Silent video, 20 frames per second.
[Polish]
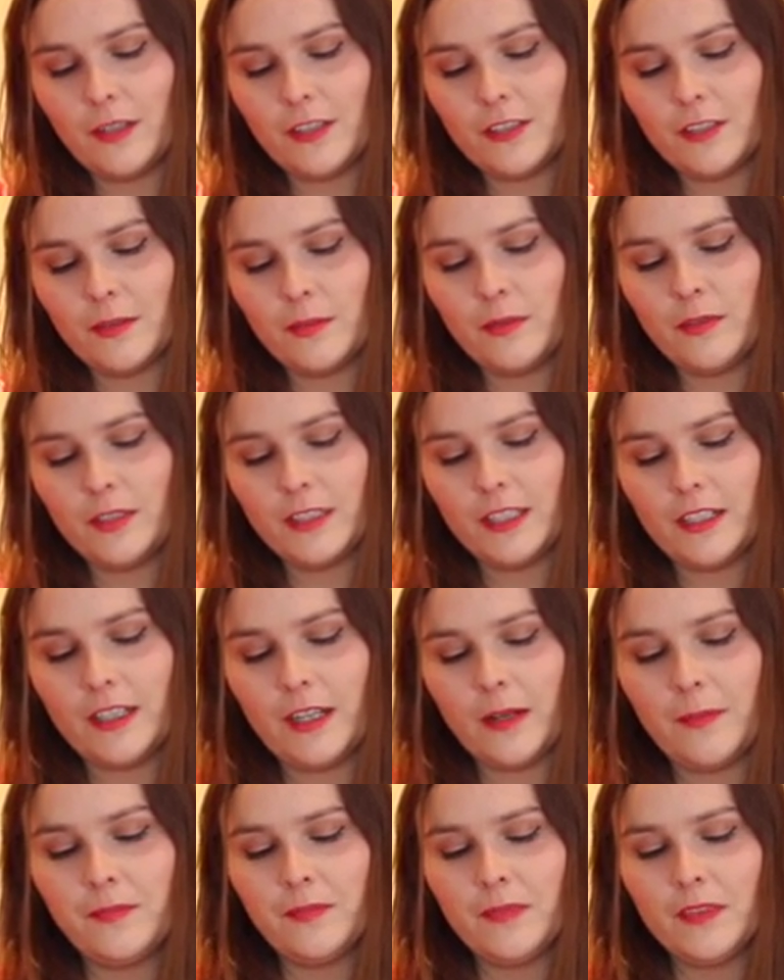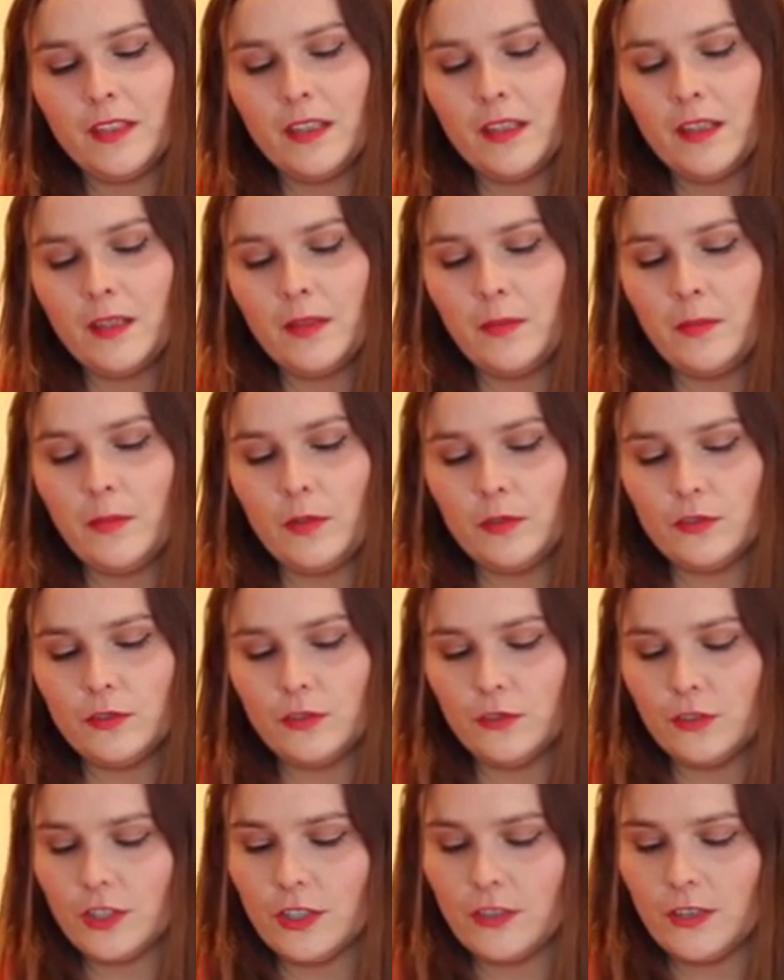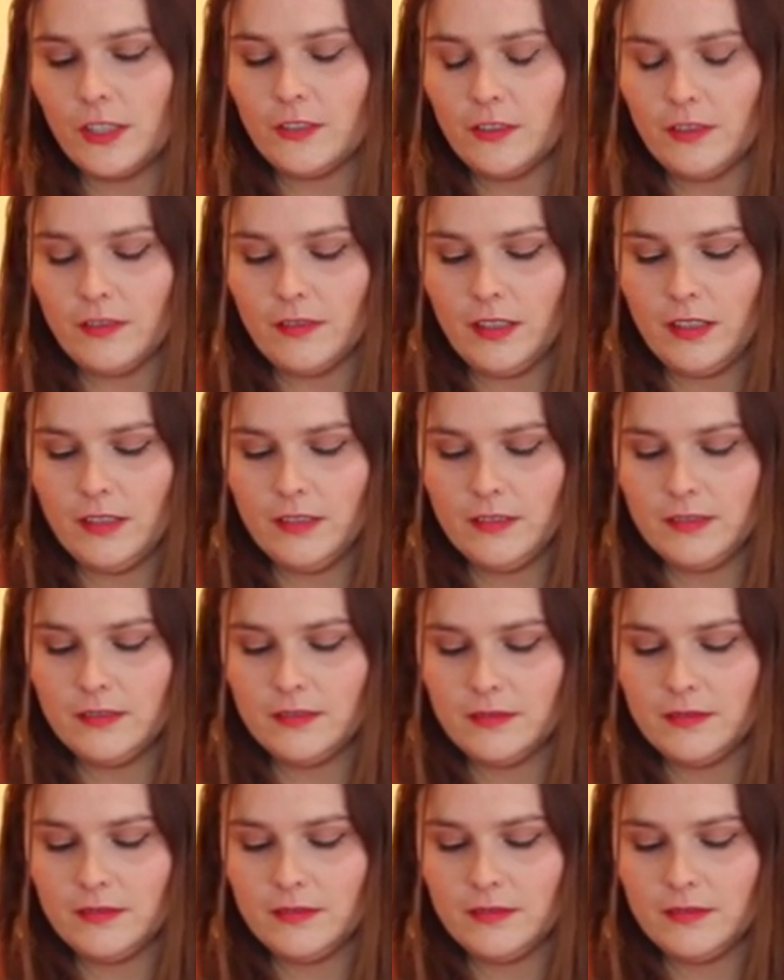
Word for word: nasza była taka mocno czekoladowa.